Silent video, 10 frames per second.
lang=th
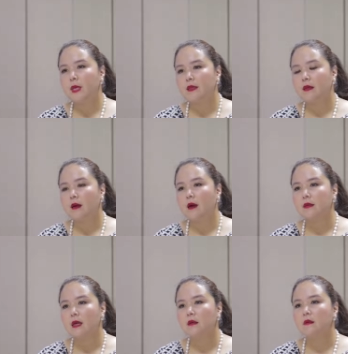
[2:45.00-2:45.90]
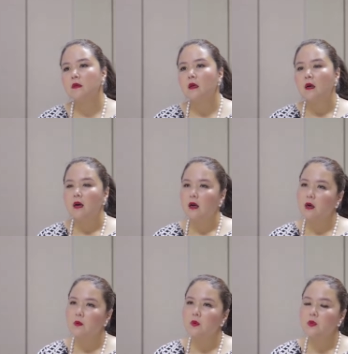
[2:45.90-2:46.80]
เป็นทั้ง
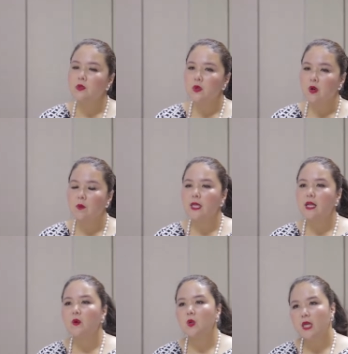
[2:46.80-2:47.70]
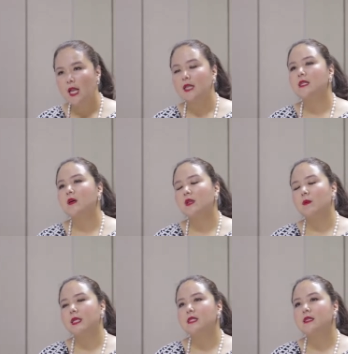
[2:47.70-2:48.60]
หุ้นส่วนก็เป็นทั้งคนไทยและชาวต่า
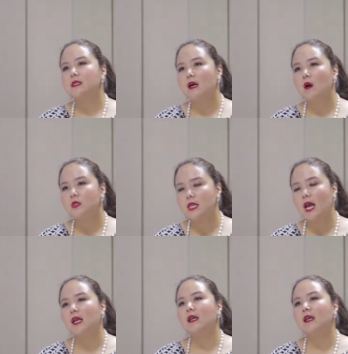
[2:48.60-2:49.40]
งประเทศซึ่งจะเข้าใจ